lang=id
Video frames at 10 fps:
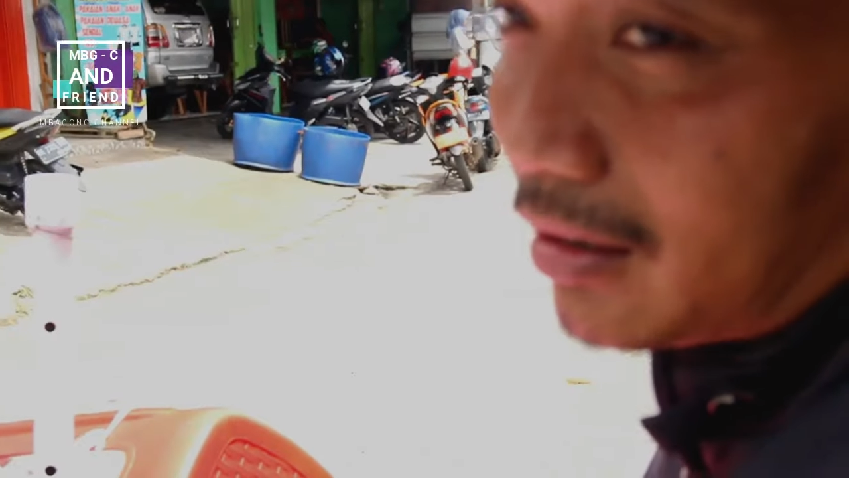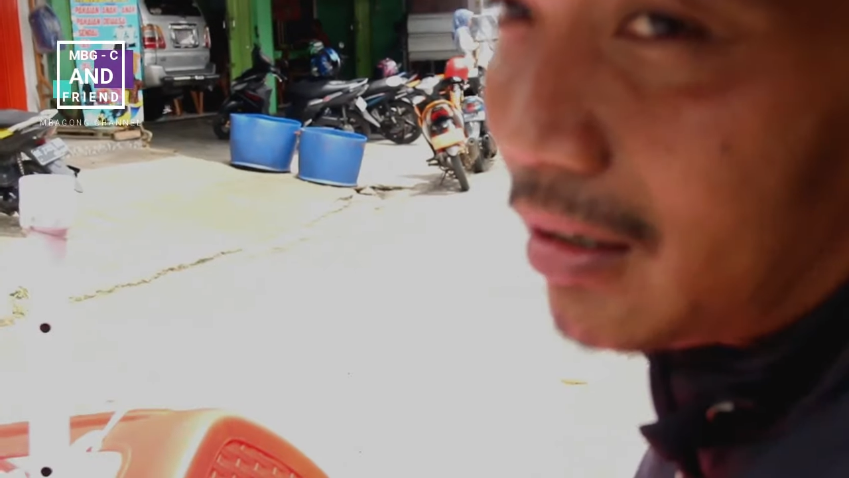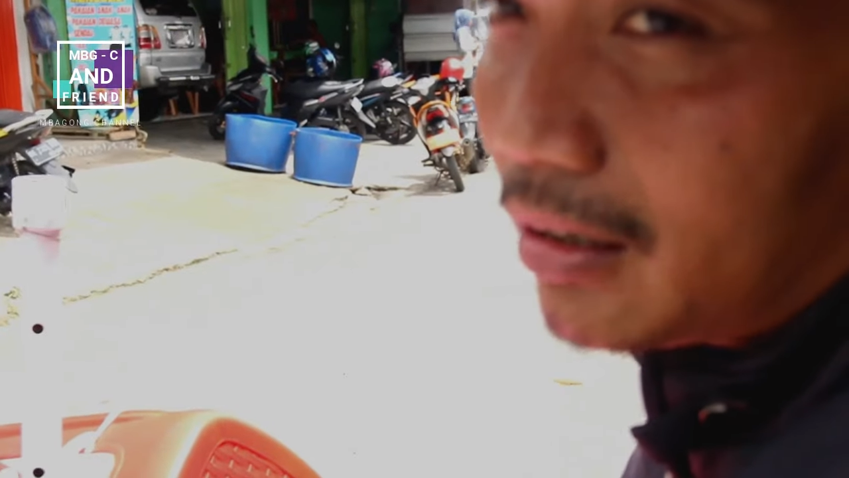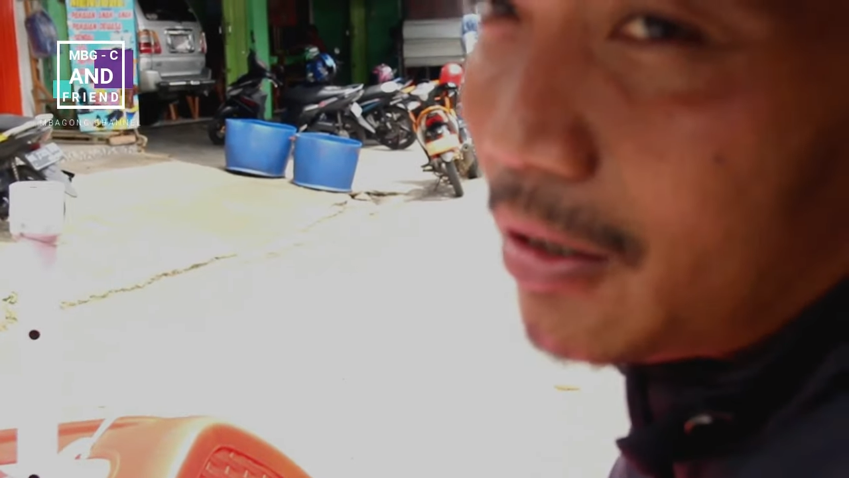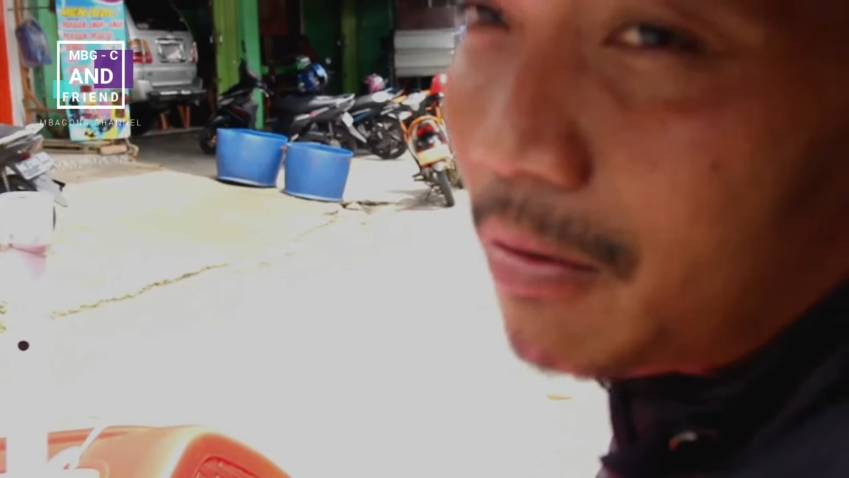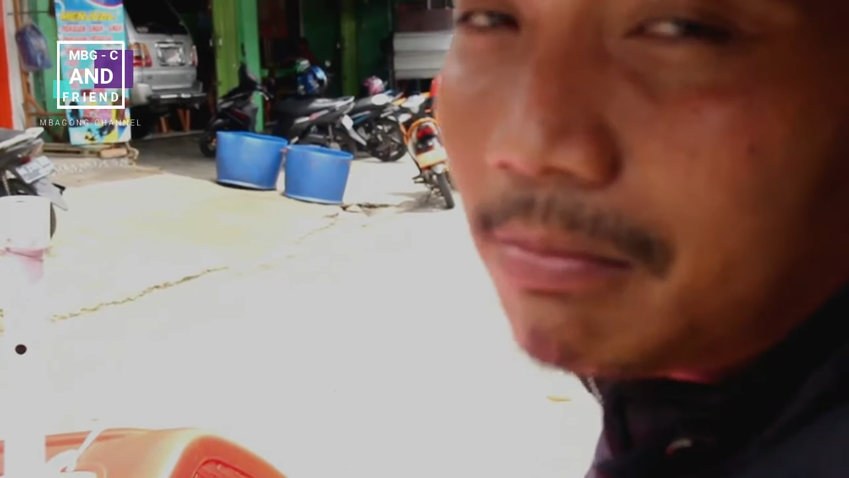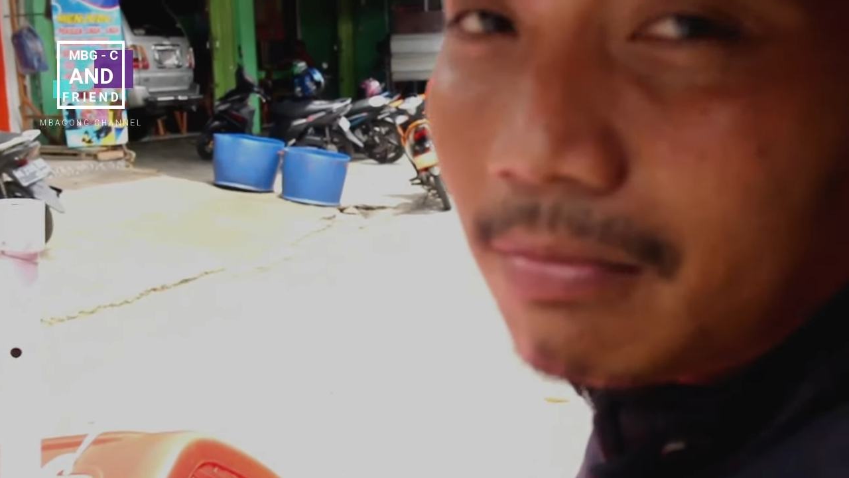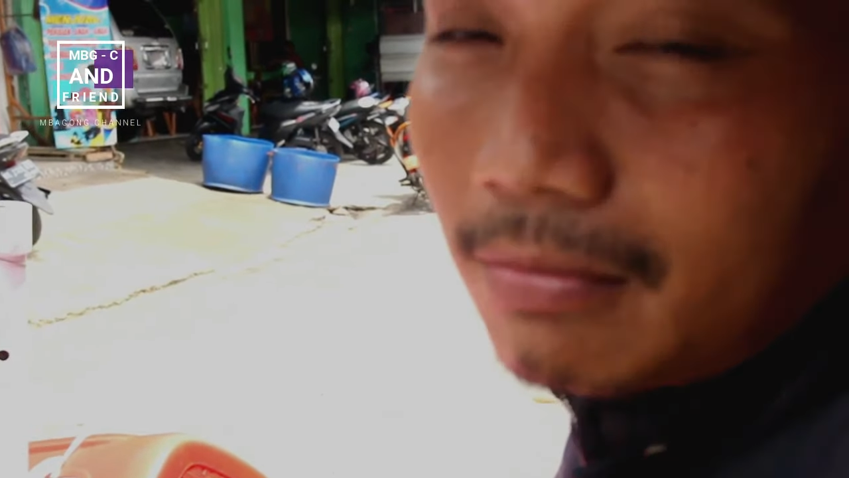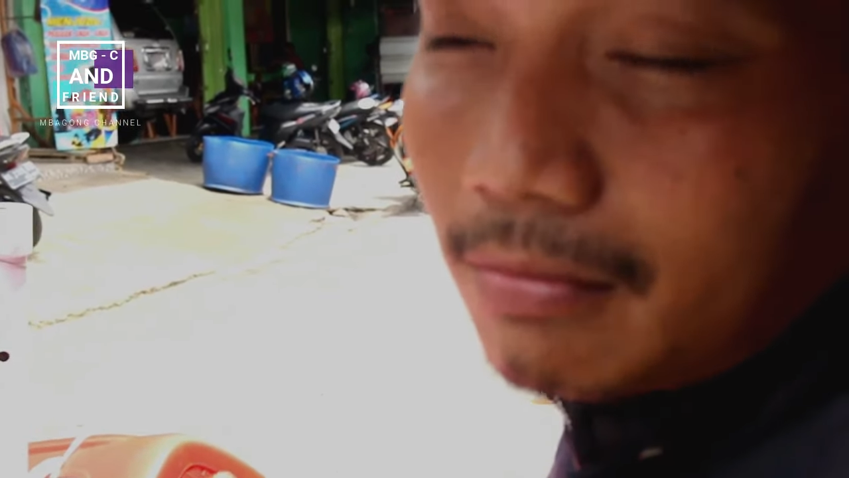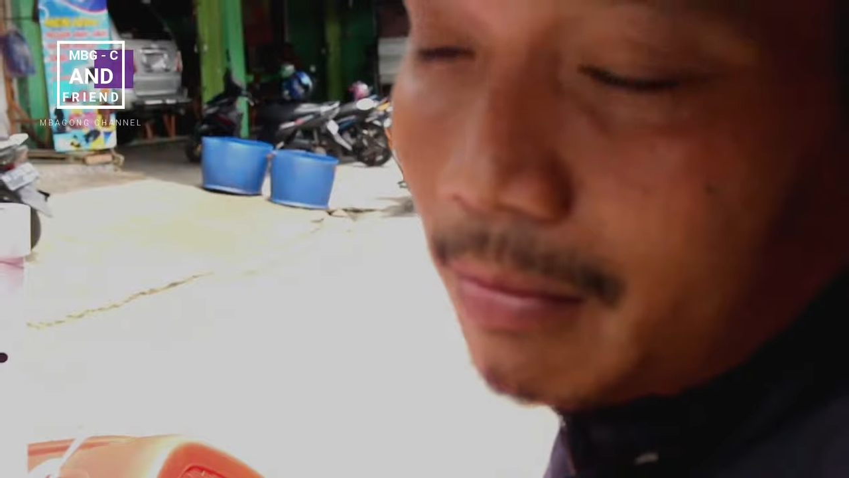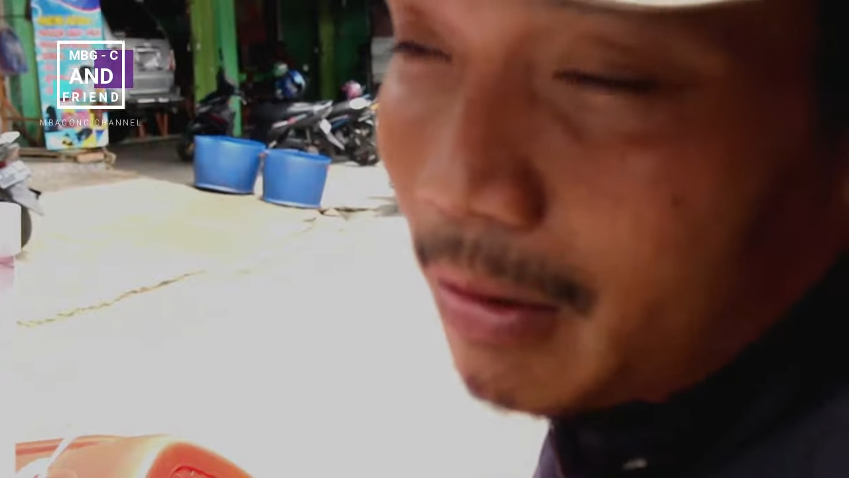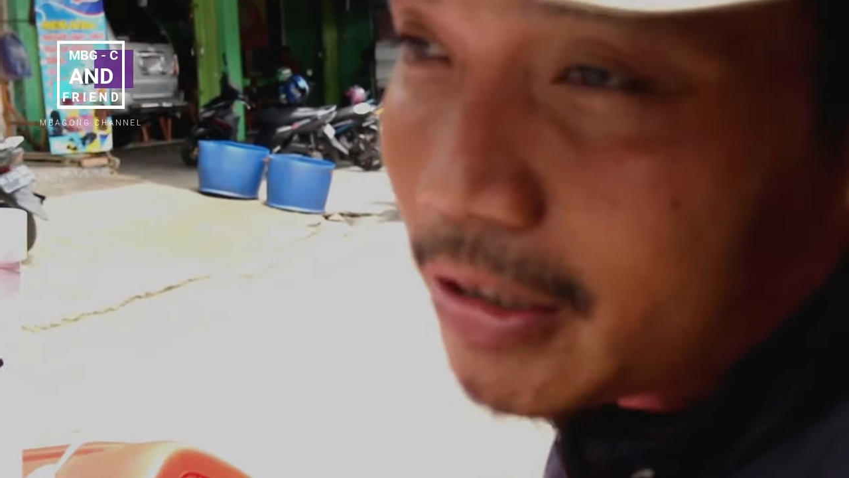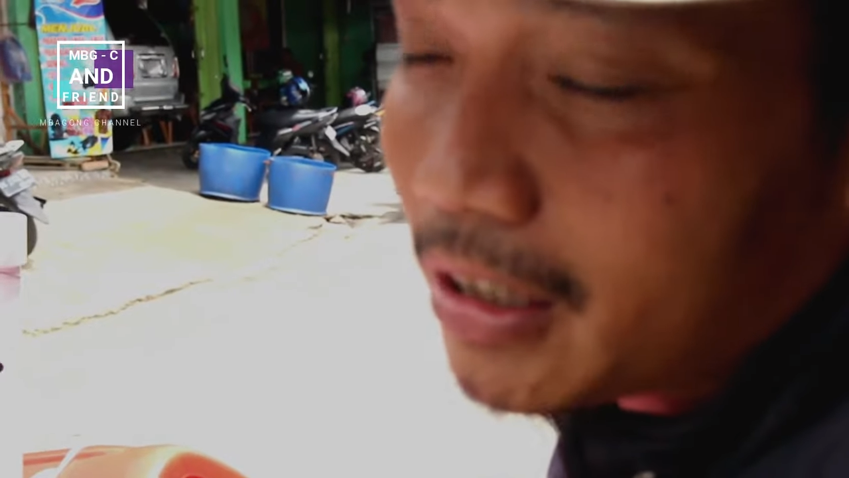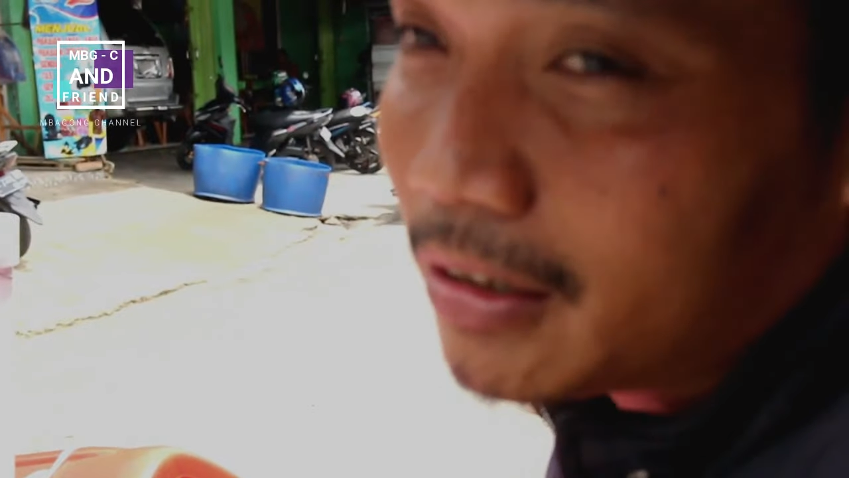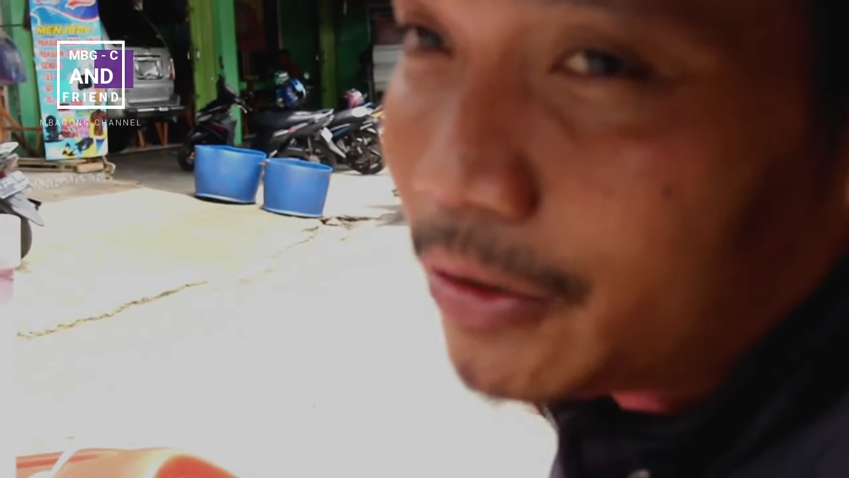ternyata
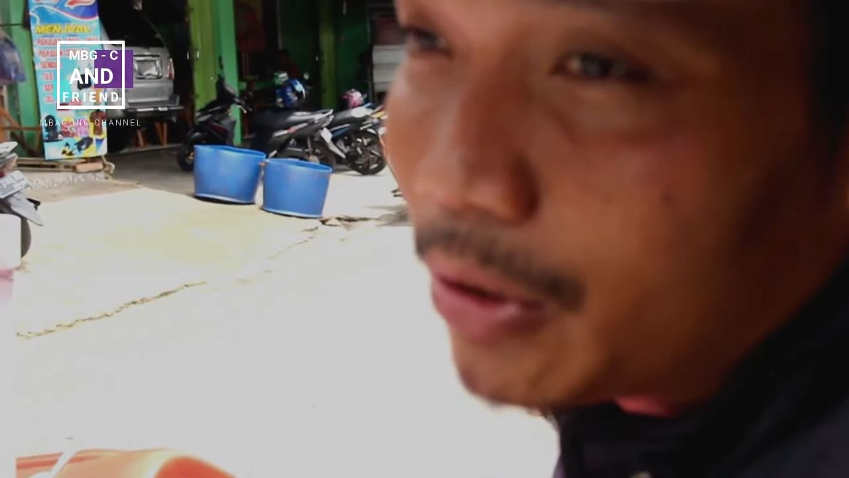Mas yang